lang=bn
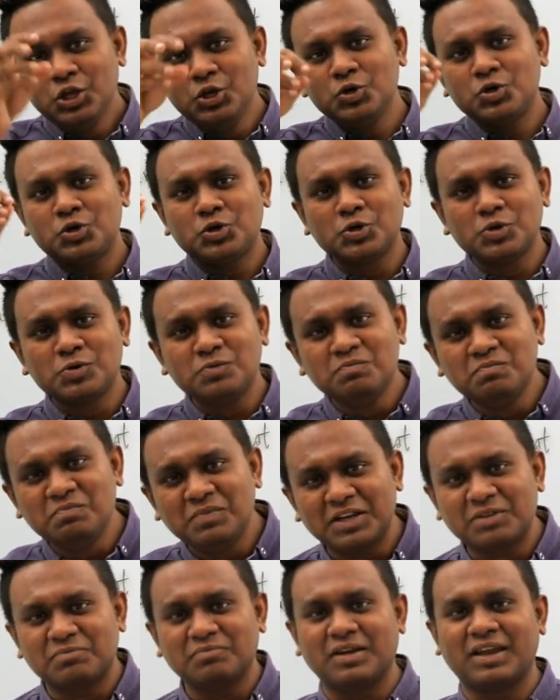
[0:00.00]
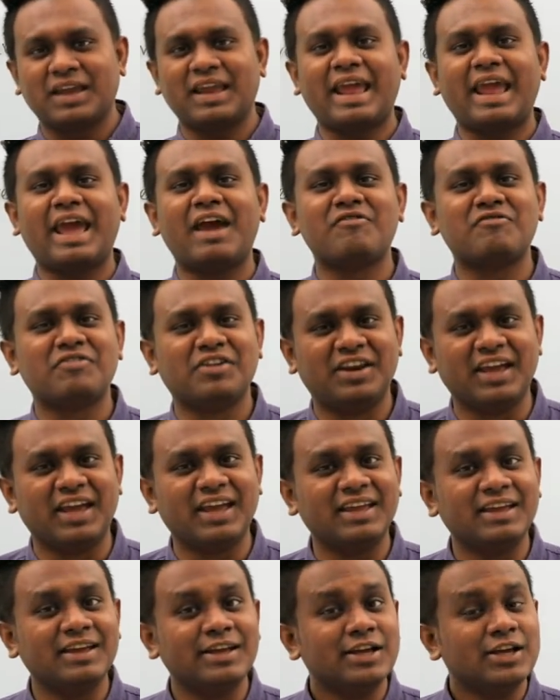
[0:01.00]
ইউ শুড মিট মি এভরিডে
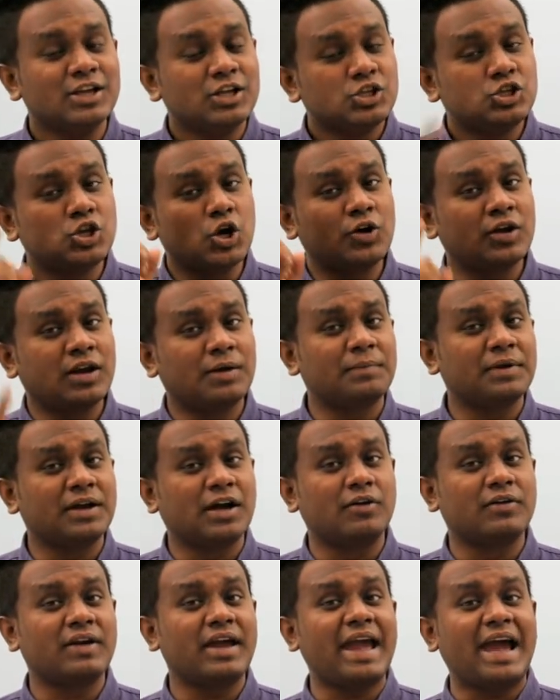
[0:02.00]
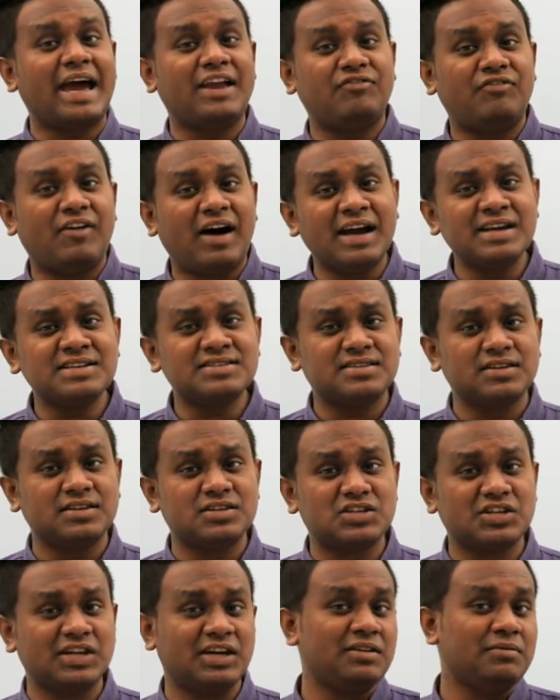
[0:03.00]
যখন আপনি কাউকে অ্যাডভাইস
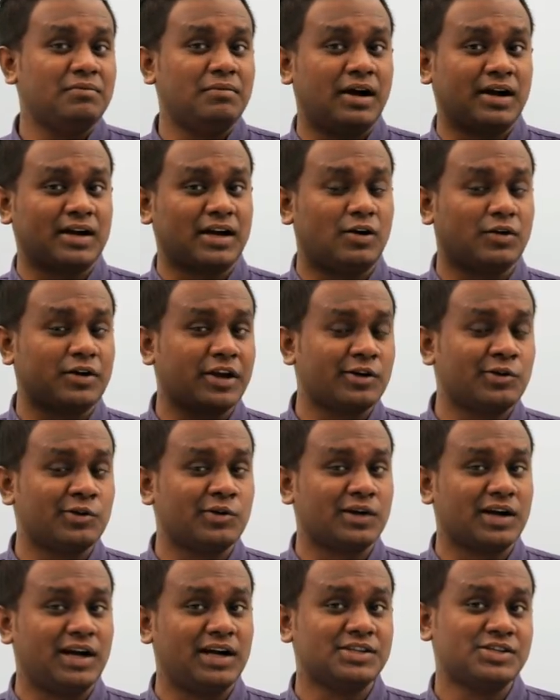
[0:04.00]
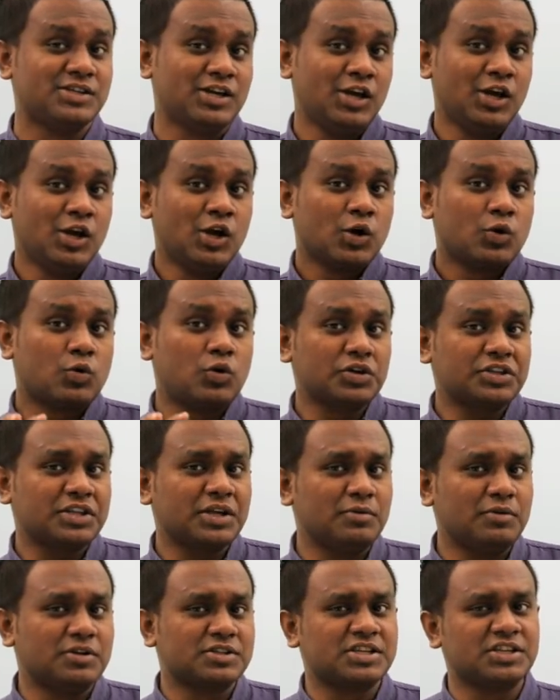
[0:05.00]
দিচ্ছেন বা কাউকে কোনো কাজ
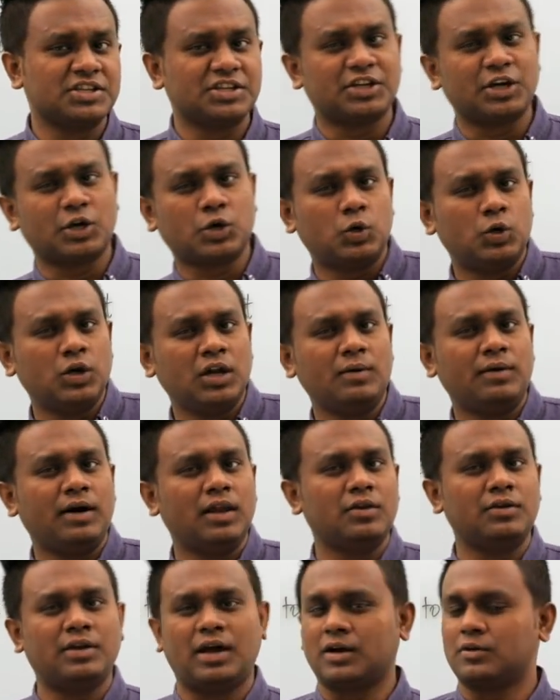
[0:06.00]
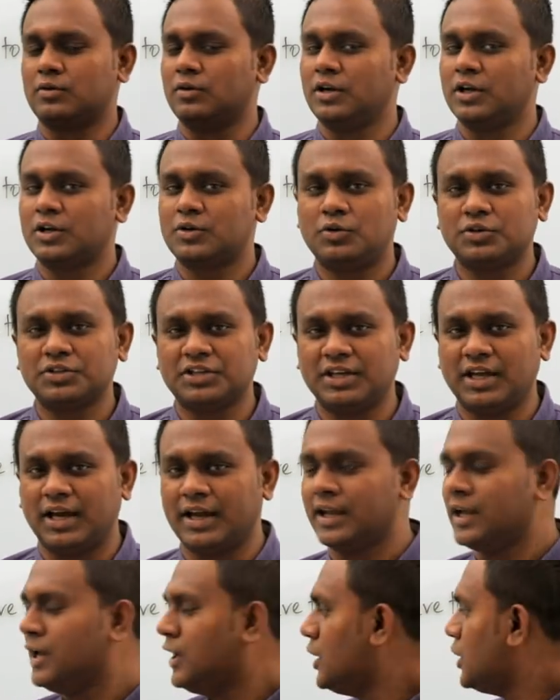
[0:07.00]
করতে বলছেন যেটা করলে ভালো না করলে ক্ষতি
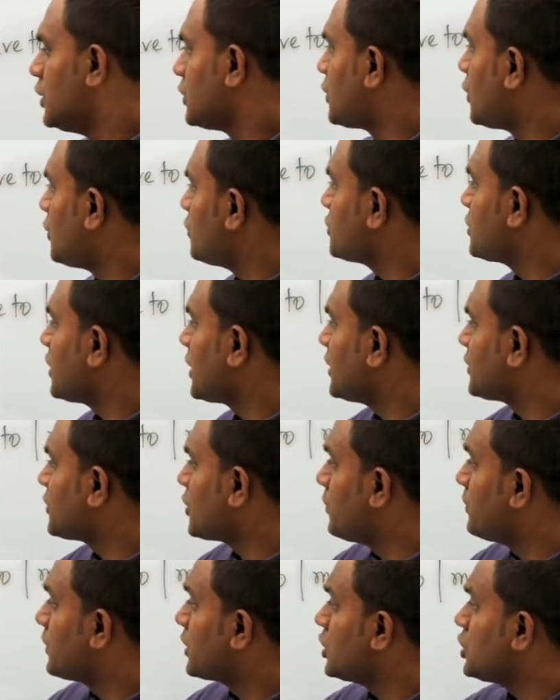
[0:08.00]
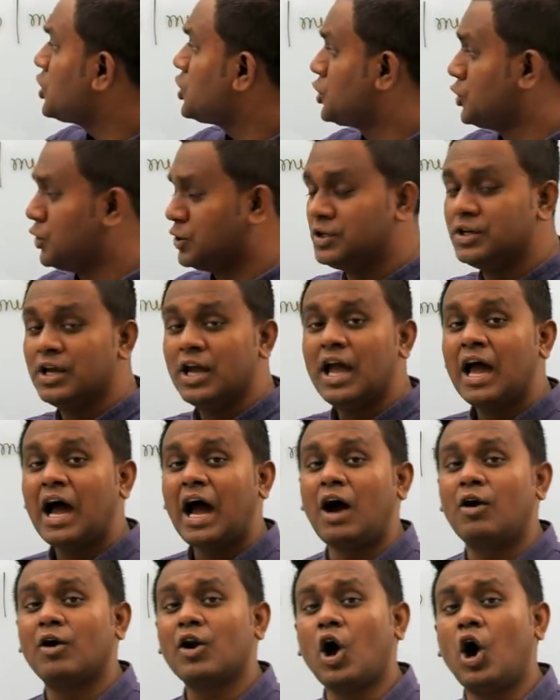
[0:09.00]
নাই তখন সেক্ষেত্রে হবে কি শুড
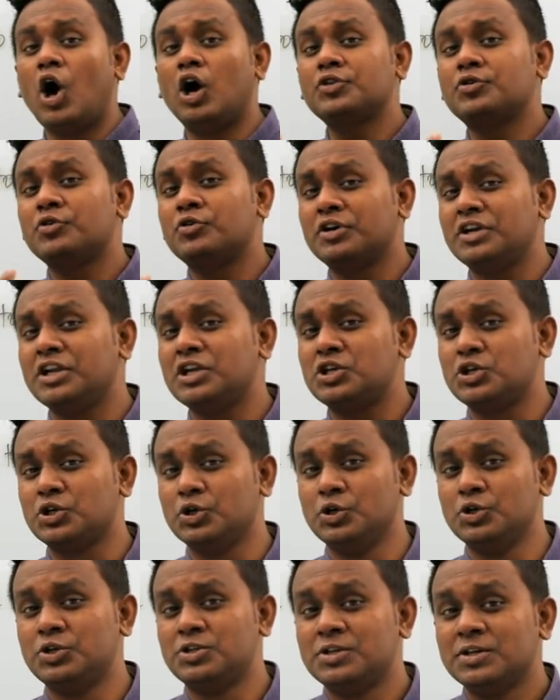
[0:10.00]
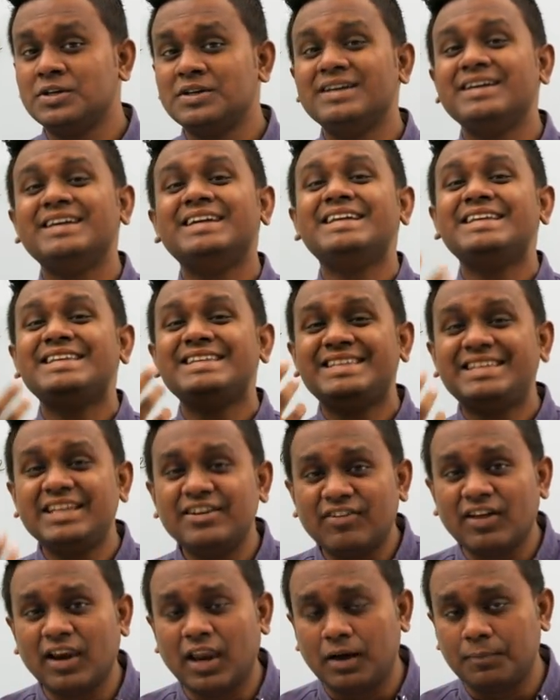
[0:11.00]
আওয়ার অথরিটি শুড
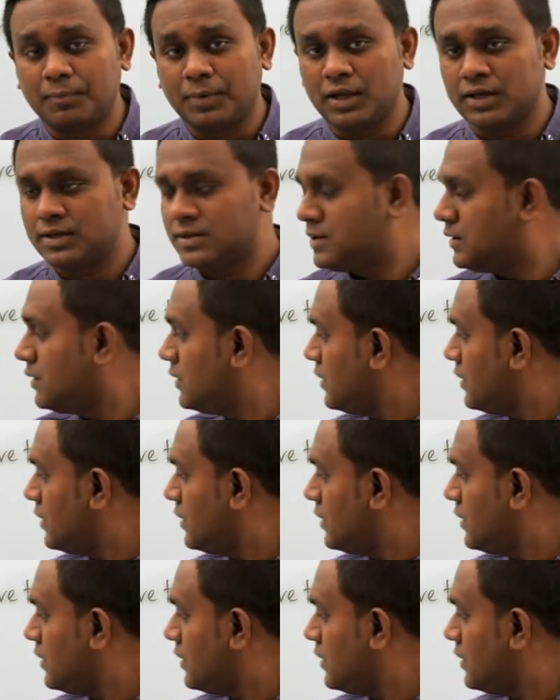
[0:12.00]
ডেভেলপ ইট